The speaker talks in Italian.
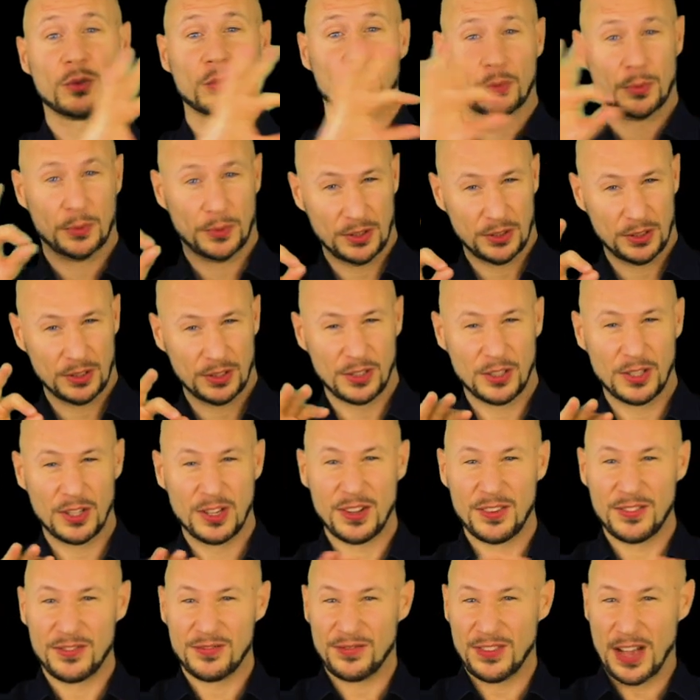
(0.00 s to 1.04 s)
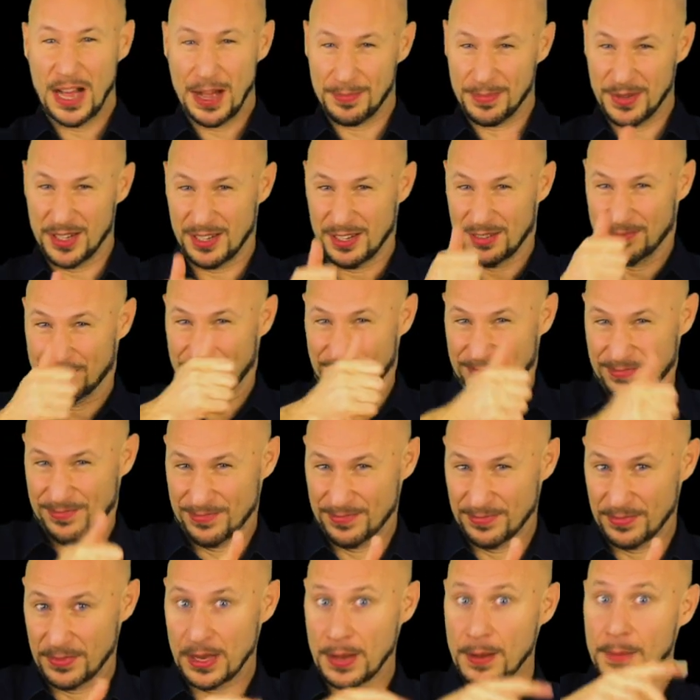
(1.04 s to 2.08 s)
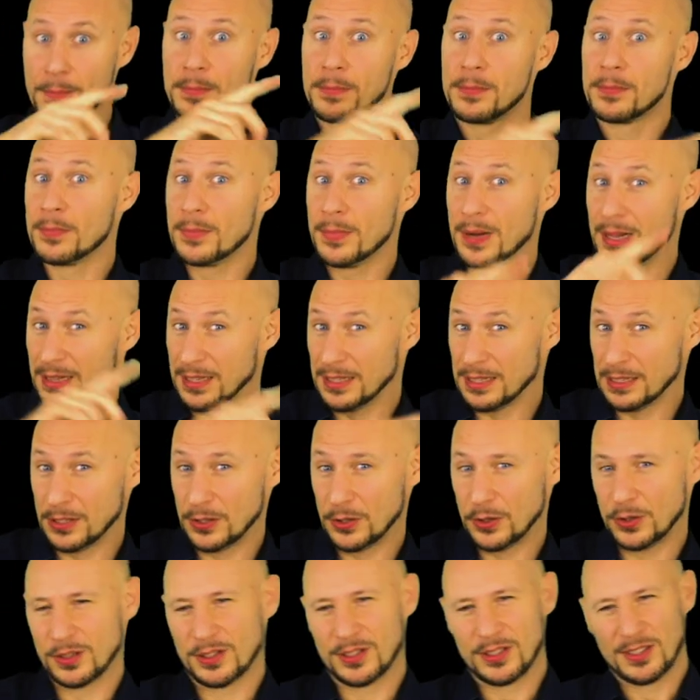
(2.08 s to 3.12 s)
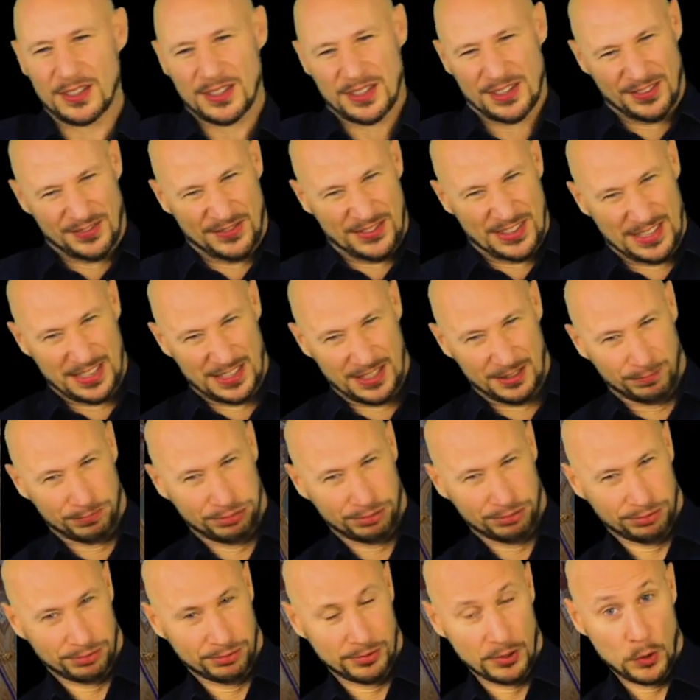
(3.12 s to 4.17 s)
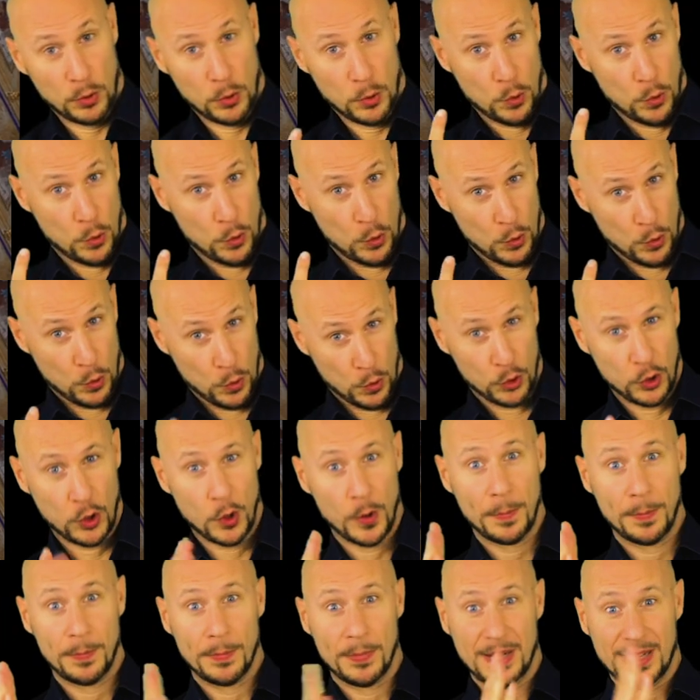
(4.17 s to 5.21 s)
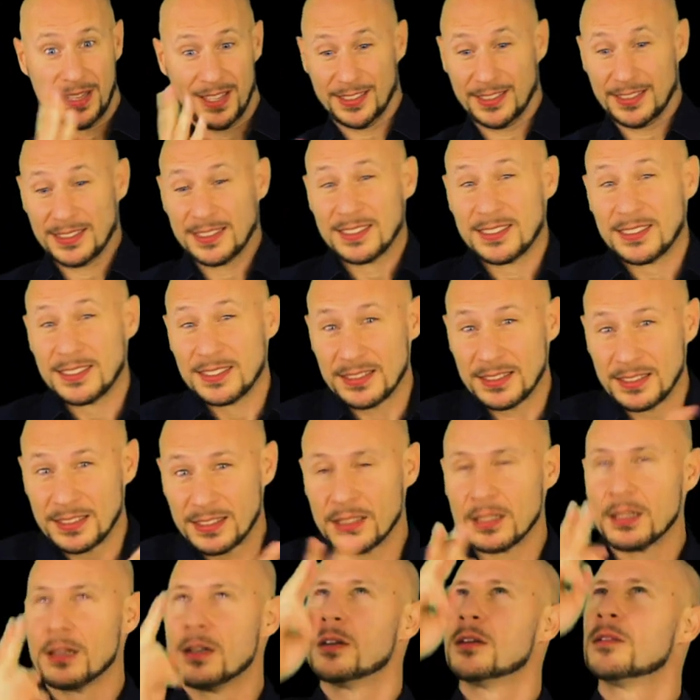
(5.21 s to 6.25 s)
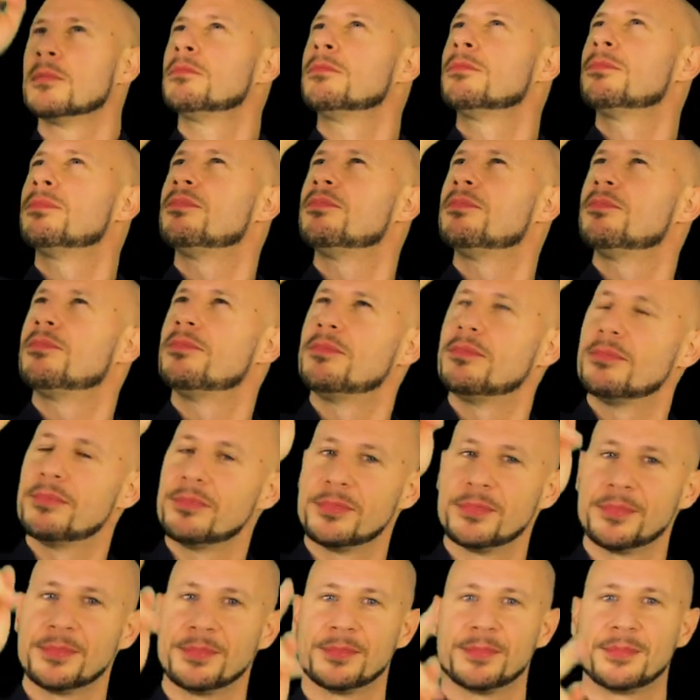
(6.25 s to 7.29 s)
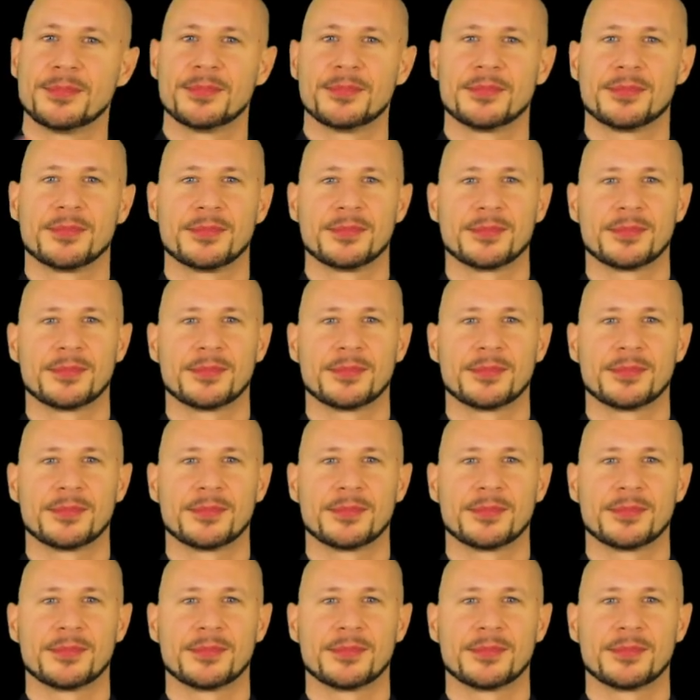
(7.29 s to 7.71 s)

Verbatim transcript: I Calvi erano una bottega familiare di pittori, grandi protagonisti del Cinquecento genovese. In particolare qui lavorarono il